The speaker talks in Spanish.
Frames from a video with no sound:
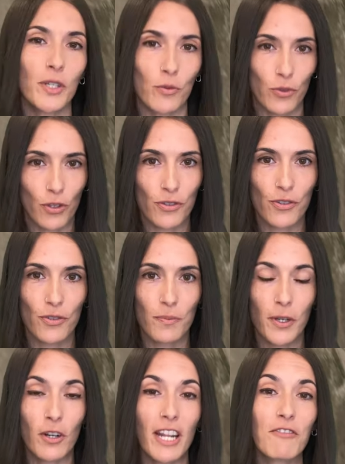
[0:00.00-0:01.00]
minutos,
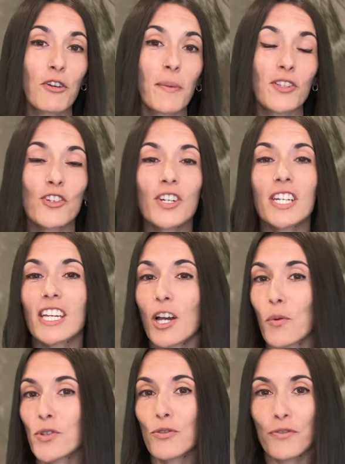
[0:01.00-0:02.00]
pero la información que
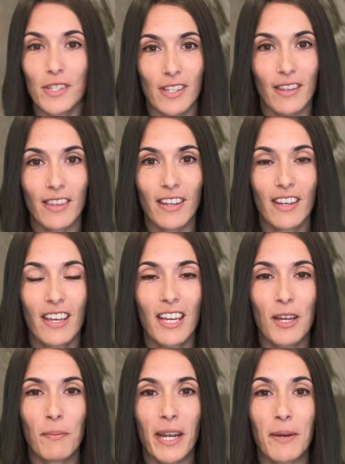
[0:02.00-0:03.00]
recabó es suficiente
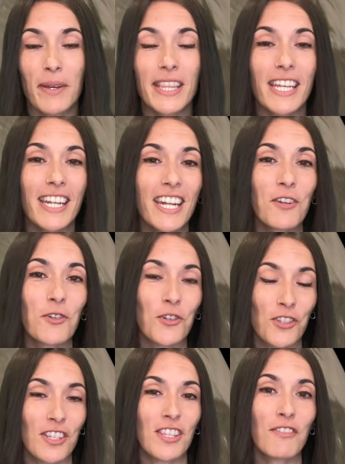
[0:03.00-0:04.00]
para mantener a
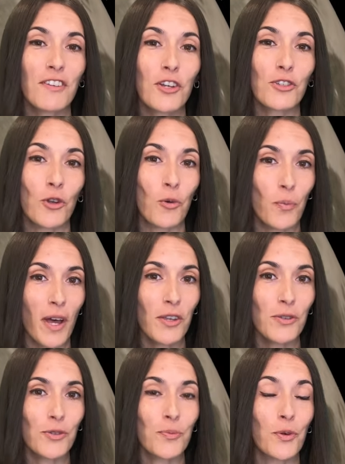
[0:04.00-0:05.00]
nuestros científicos
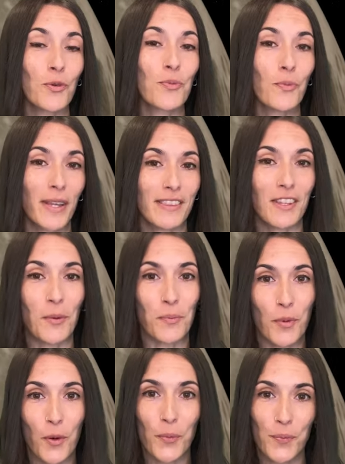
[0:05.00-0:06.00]
ocupados por un buen
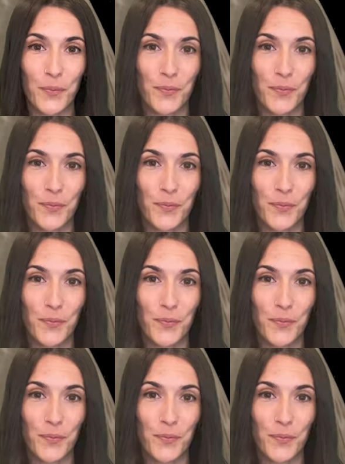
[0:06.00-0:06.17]
tiempo.